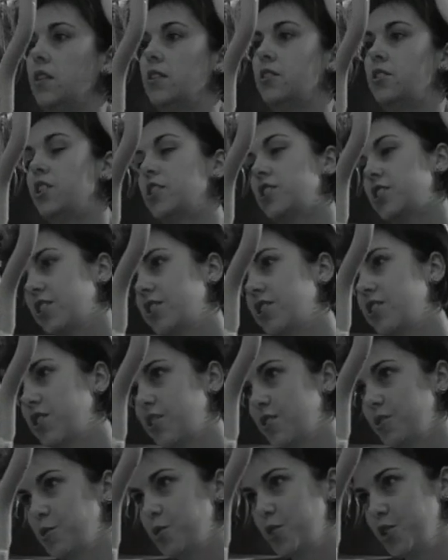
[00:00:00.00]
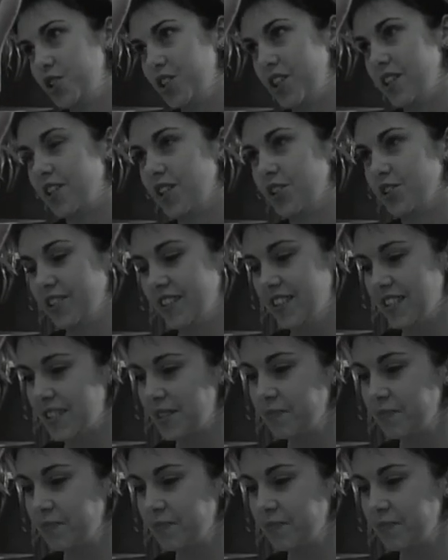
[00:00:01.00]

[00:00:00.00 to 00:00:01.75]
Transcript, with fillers: Cieszę się, że to już dzisiaj koniec.